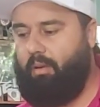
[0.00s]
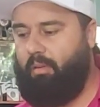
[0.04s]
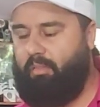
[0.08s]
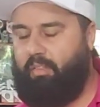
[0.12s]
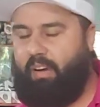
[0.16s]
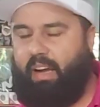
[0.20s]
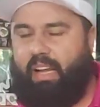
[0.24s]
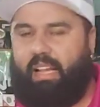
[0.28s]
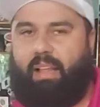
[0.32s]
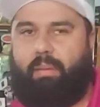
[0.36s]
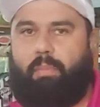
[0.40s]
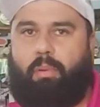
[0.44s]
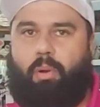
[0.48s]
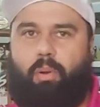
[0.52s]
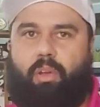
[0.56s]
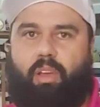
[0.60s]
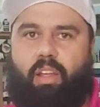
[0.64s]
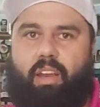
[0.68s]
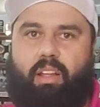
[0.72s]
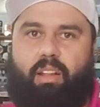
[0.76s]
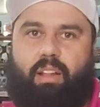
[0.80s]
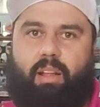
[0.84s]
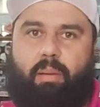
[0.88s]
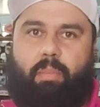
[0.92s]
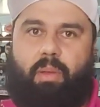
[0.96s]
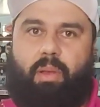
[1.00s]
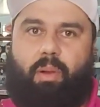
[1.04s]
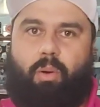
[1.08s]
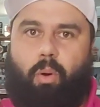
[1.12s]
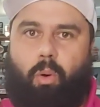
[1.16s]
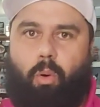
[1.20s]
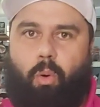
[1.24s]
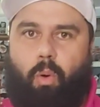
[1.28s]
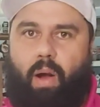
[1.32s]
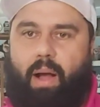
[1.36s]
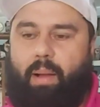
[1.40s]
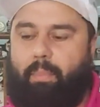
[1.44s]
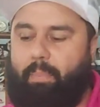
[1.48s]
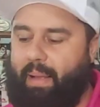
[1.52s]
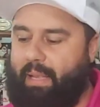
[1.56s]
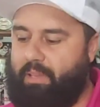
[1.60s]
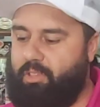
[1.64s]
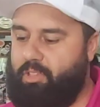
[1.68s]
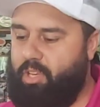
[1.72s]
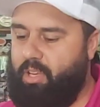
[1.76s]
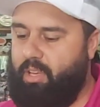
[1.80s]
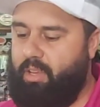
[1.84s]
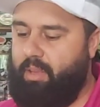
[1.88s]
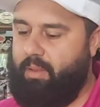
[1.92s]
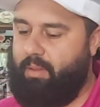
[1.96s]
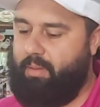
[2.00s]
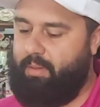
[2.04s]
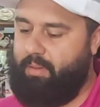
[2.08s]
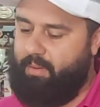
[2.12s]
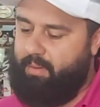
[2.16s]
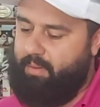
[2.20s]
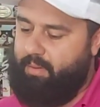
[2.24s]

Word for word: Fala, meu querido amigo Juan Patim.